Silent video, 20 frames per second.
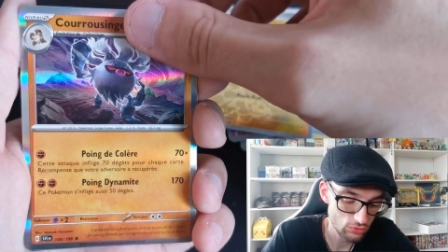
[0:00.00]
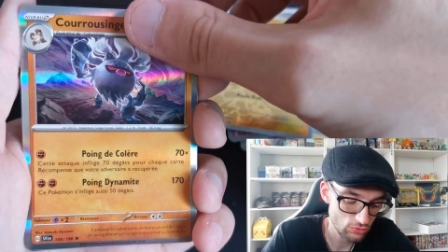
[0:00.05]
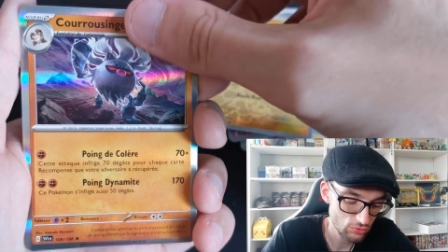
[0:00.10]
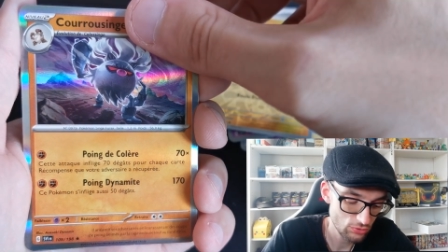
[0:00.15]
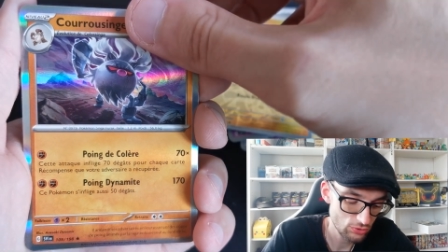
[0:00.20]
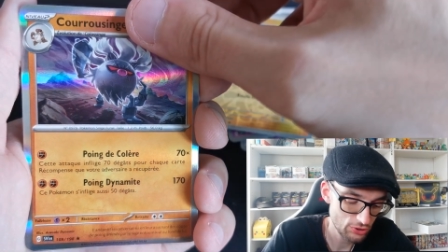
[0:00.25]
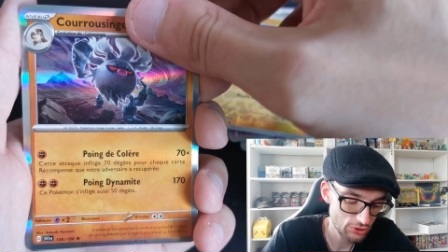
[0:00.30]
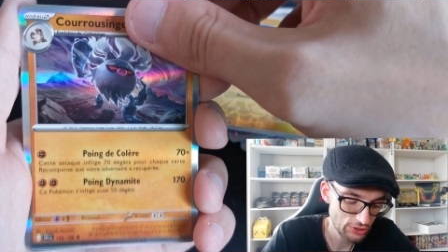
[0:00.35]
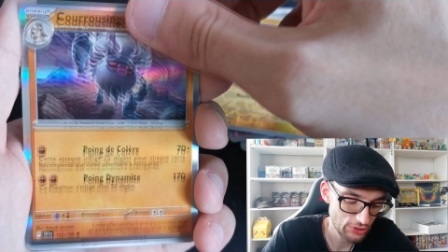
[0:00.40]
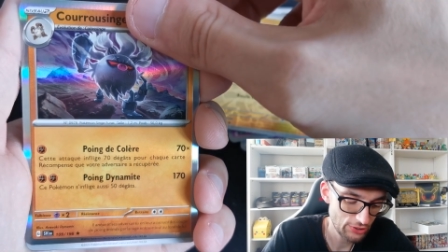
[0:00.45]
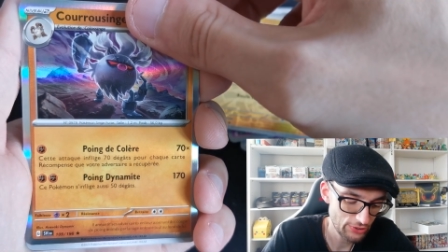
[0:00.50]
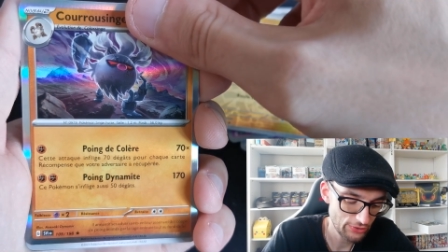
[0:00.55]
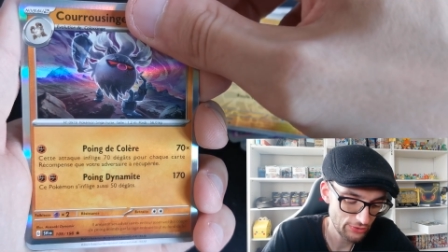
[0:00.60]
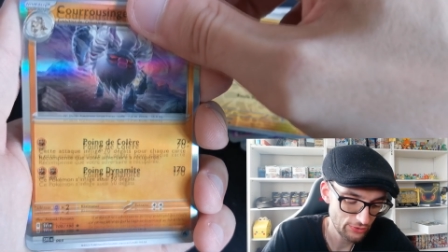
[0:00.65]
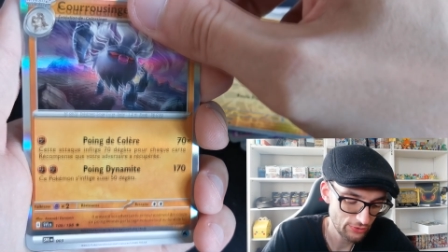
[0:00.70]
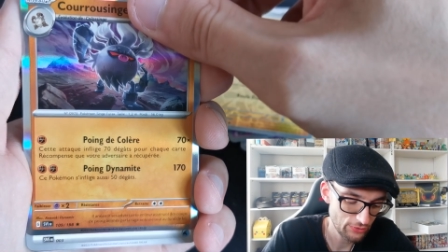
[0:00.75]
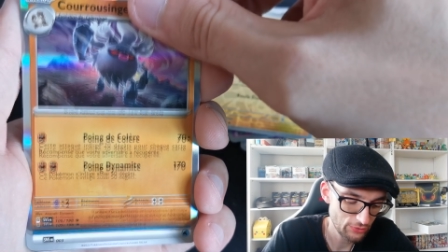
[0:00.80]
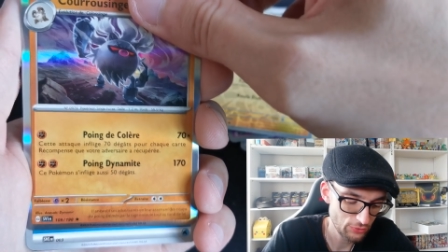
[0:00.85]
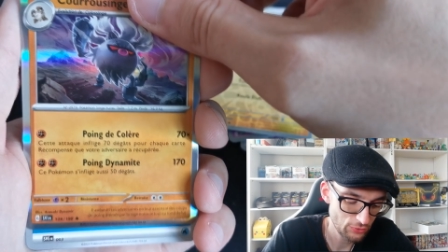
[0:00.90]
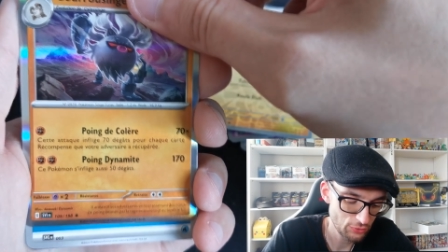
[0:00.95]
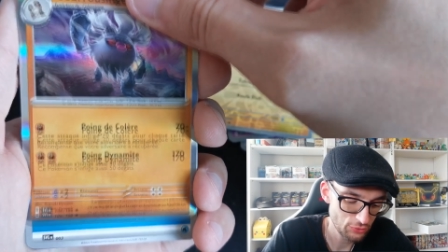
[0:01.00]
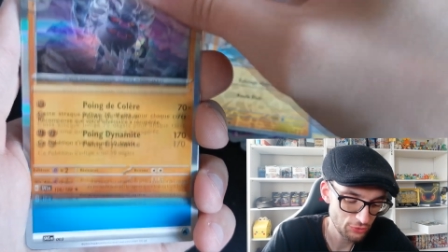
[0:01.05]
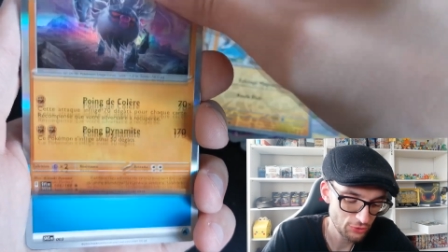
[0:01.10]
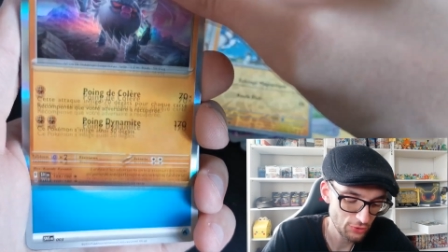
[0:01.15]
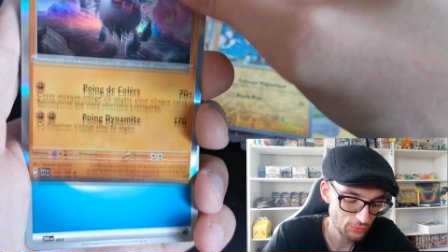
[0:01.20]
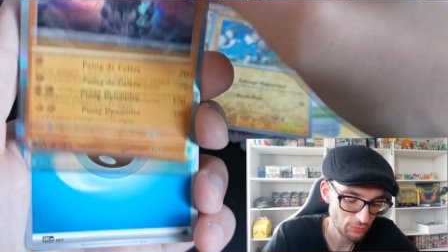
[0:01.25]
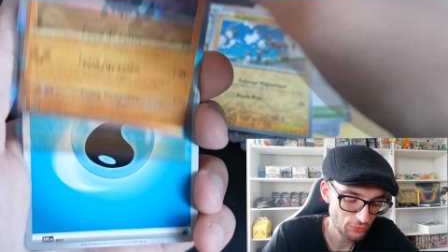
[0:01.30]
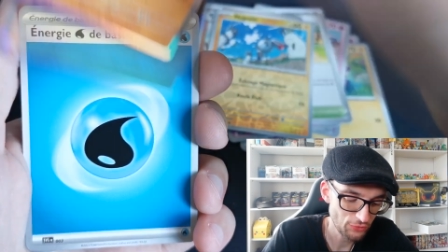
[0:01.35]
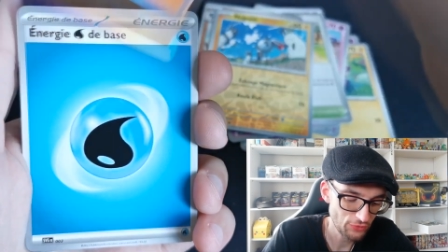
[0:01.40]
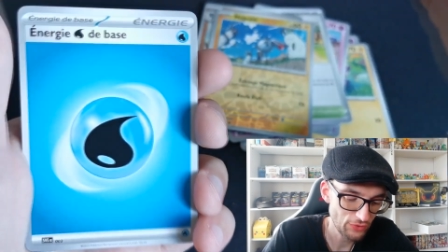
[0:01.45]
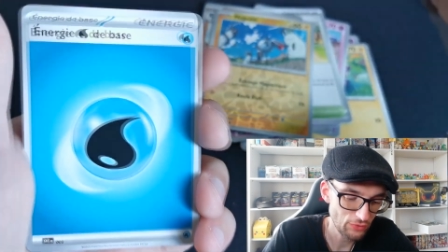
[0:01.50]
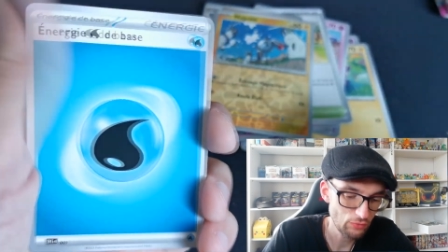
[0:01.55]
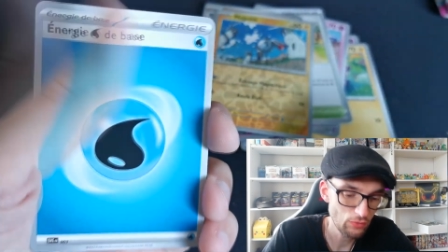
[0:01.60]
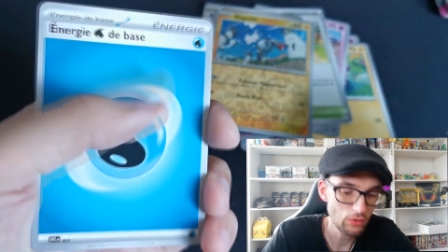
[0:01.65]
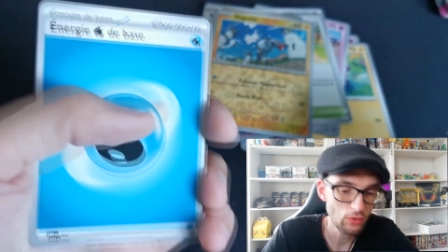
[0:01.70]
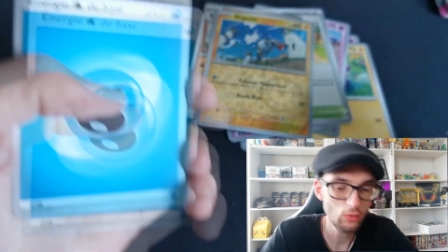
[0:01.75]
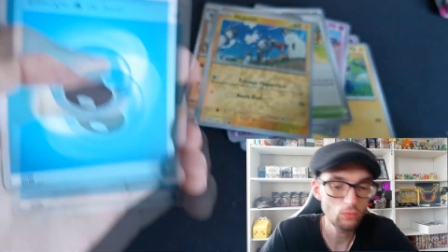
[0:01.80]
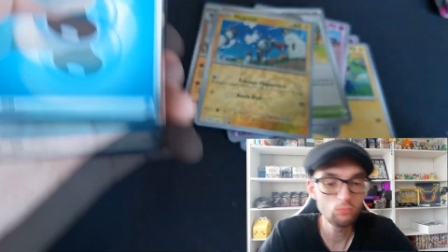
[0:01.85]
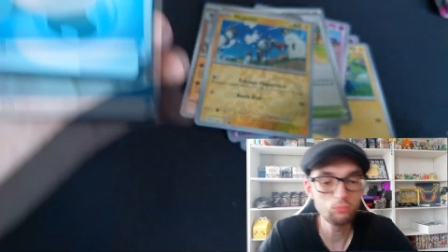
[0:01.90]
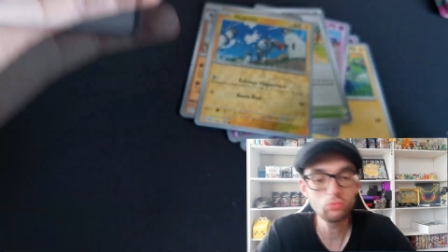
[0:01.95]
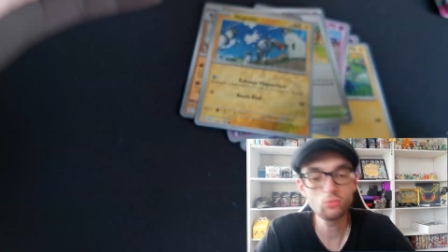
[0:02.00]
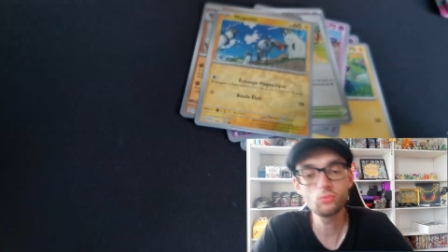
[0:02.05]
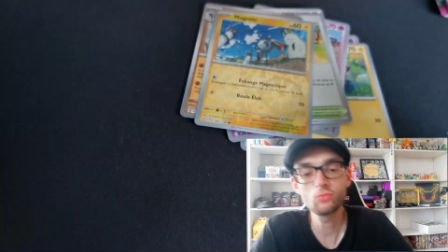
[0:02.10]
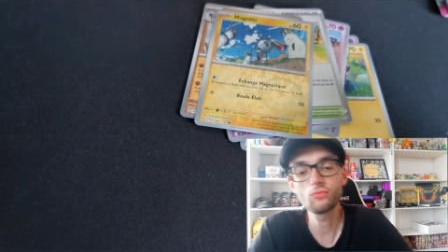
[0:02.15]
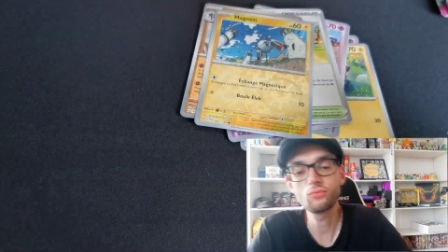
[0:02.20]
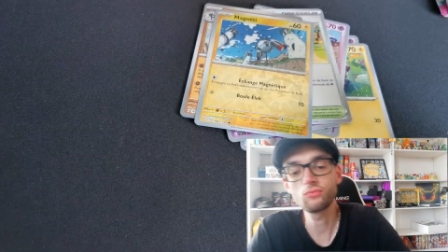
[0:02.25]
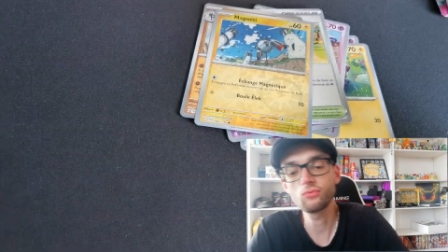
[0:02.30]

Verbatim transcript: que j'ai que je commence à voir en beaucoup de